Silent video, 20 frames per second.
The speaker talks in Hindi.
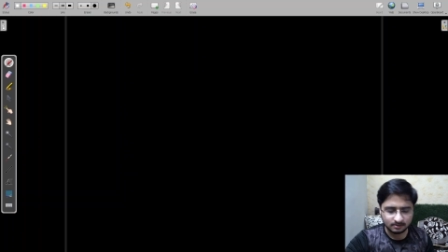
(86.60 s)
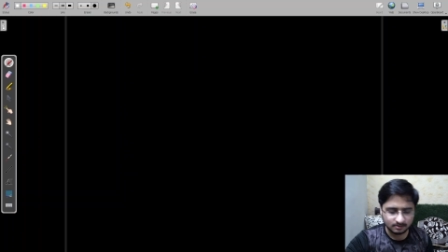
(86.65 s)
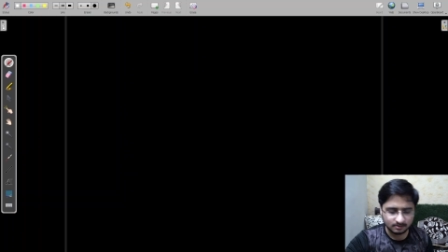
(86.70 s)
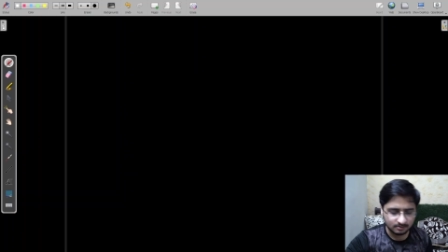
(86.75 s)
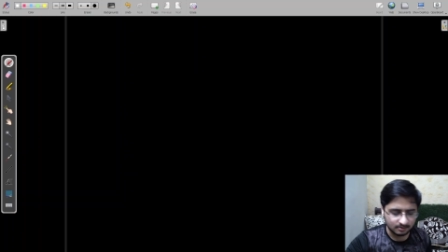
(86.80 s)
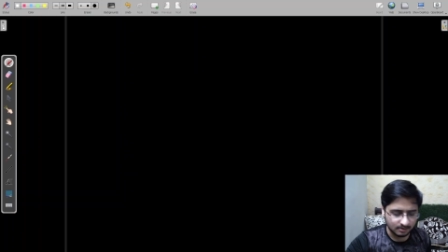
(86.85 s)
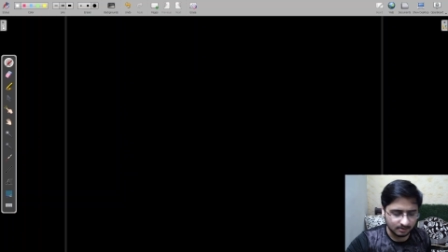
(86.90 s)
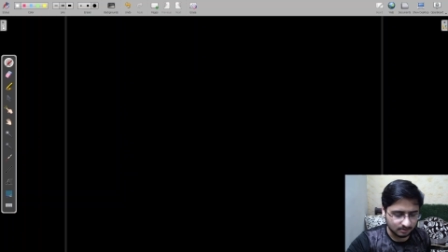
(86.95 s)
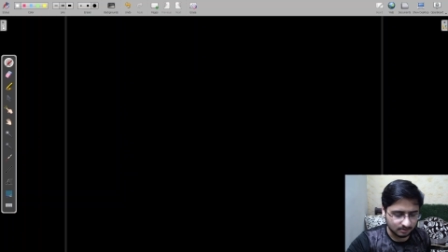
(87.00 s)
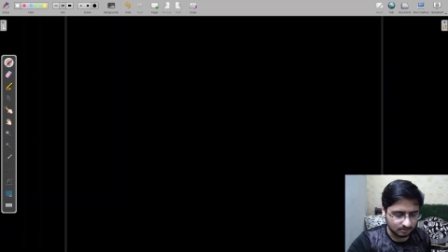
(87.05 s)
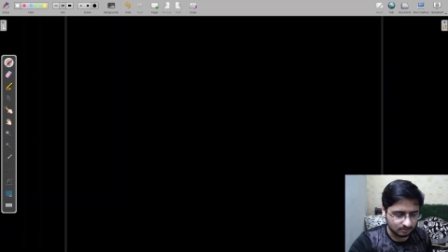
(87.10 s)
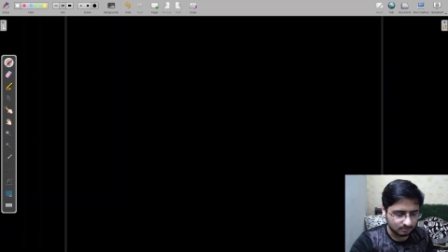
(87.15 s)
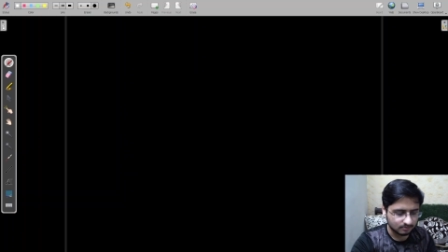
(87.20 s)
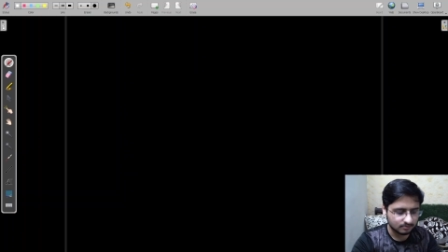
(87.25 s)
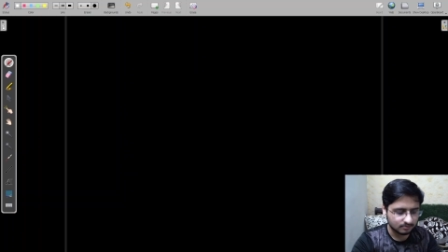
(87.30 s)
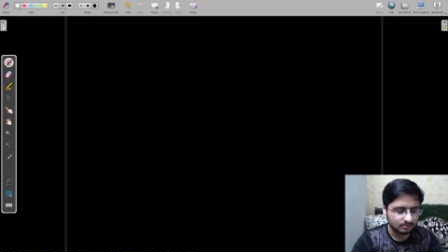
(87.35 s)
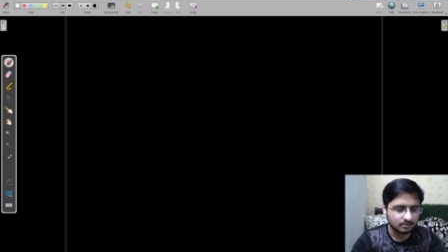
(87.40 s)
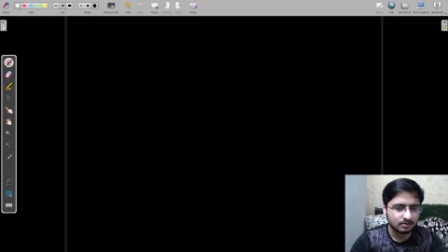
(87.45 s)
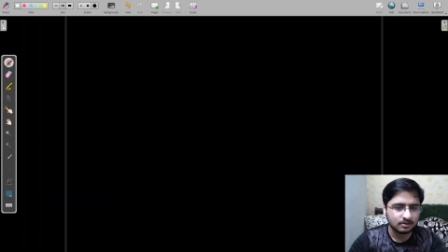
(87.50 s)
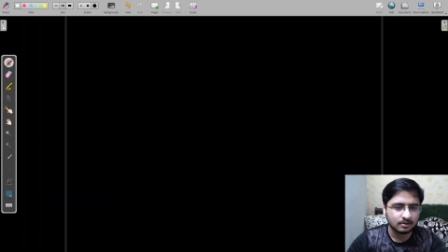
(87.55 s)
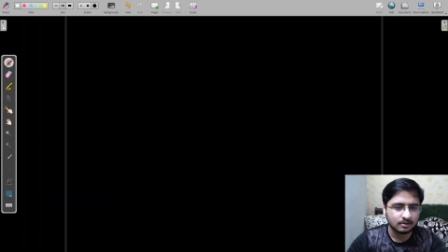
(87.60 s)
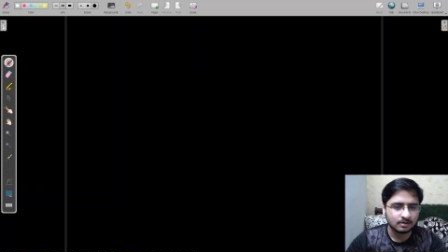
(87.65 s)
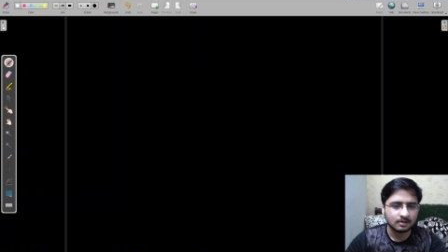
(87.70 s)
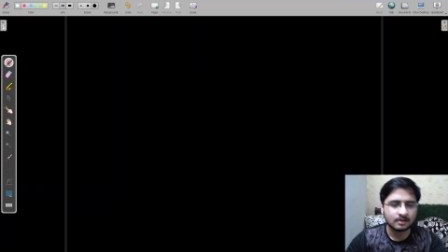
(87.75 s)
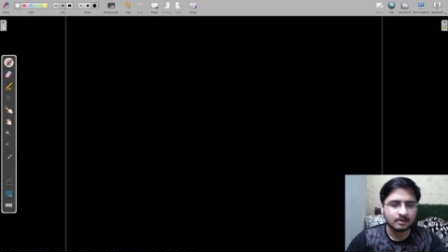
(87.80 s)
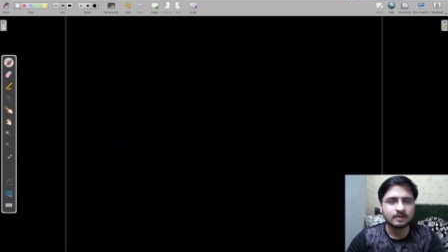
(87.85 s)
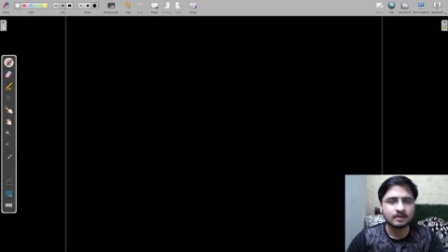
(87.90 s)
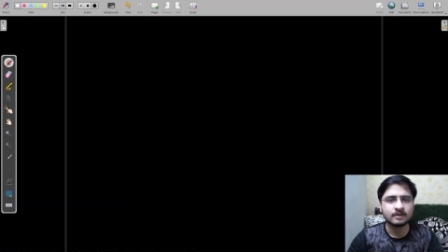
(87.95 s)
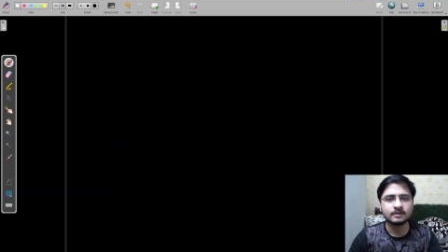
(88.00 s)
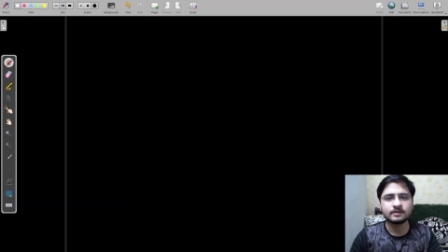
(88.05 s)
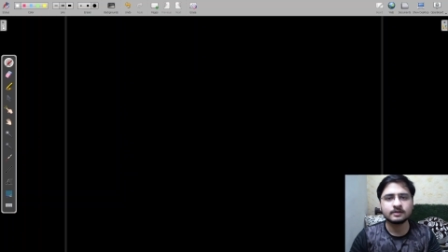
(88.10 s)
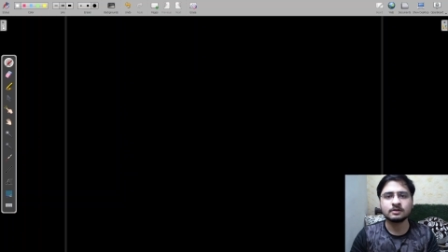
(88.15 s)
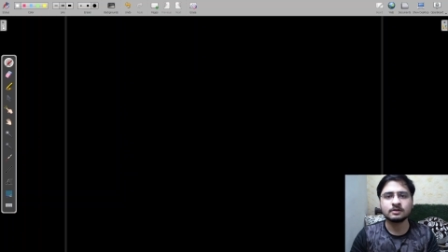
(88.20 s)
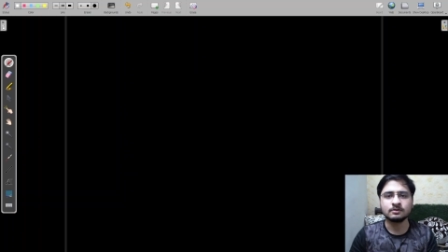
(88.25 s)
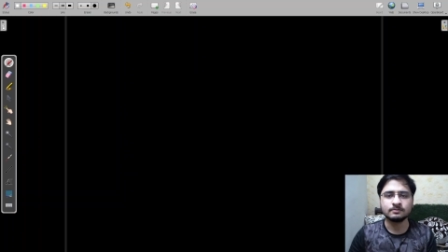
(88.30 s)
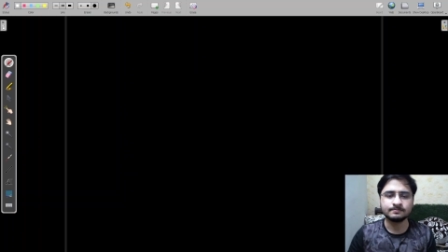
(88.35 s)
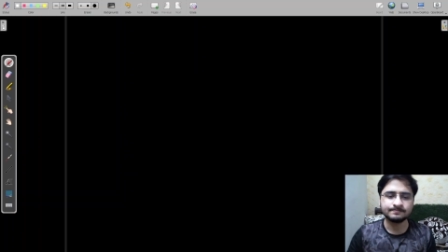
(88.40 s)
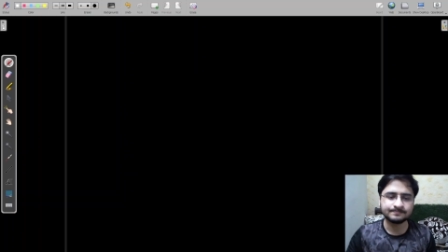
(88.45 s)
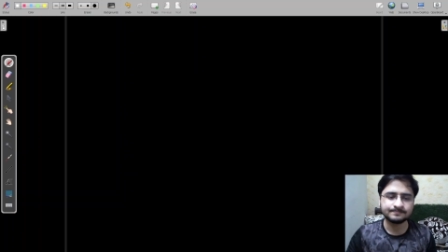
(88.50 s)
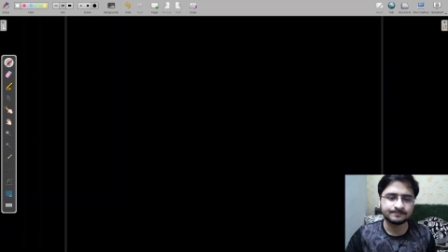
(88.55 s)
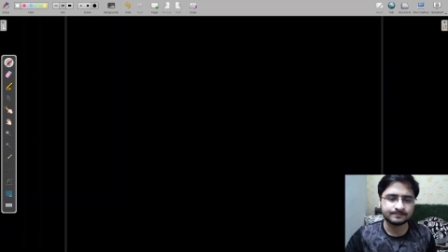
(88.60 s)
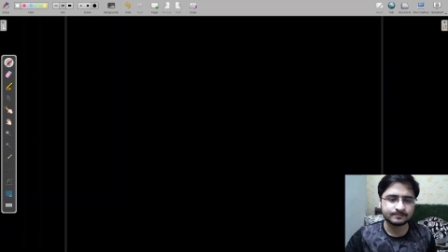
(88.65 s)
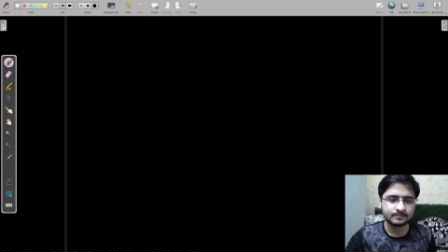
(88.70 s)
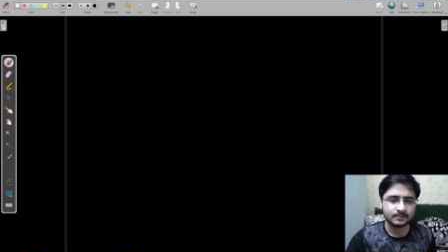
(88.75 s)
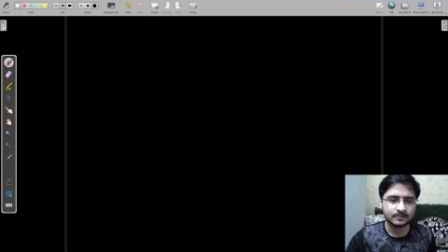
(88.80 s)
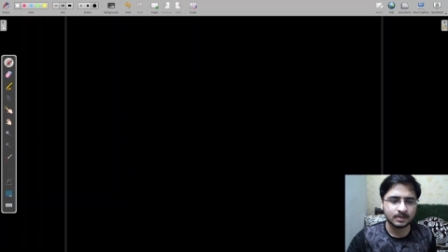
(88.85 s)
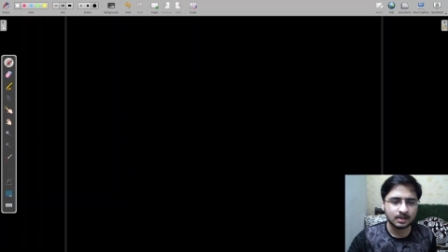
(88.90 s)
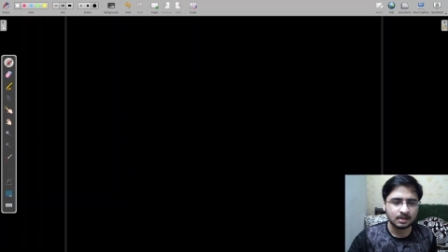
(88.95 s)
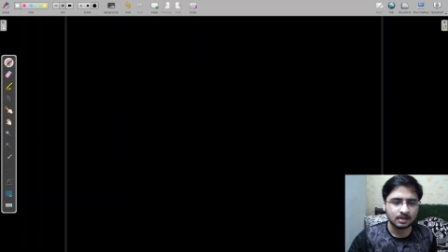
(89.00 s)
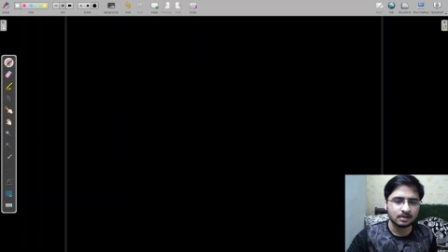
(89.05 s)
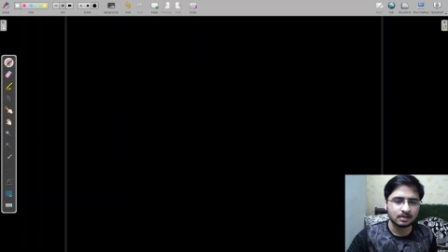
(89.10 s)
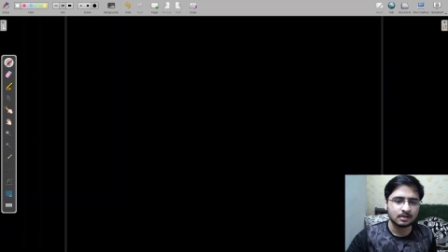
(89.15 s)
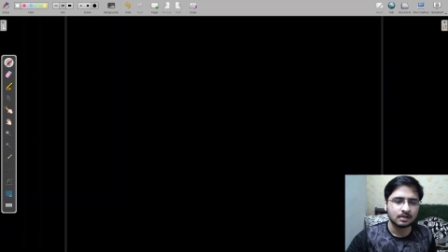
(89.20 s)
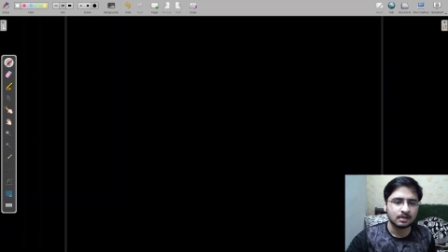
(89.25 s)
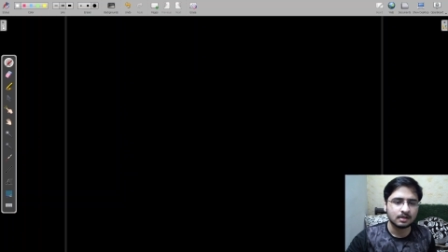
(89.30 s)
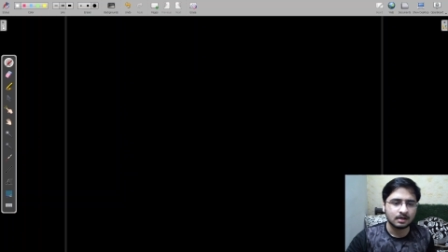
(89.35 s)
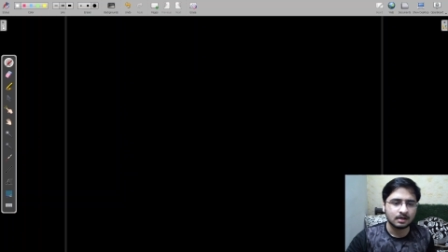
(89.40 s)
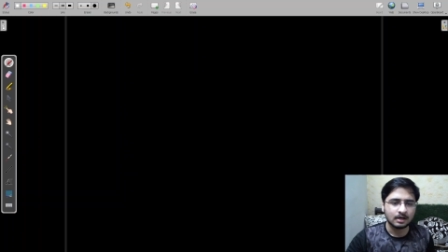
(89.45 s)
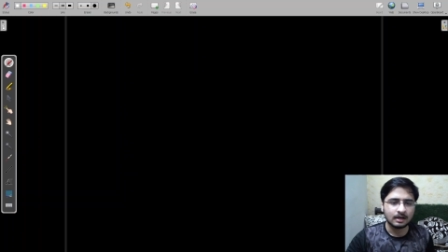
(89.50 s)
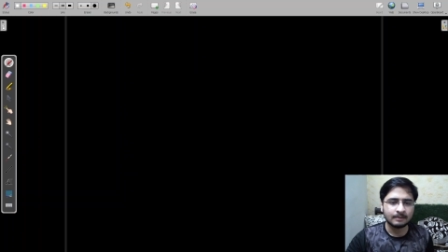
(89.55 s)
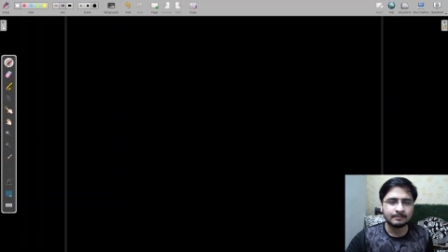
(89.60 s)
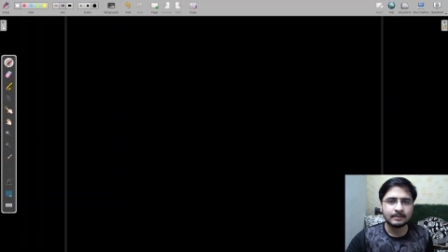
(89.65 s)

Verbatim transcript: देखो देखो अब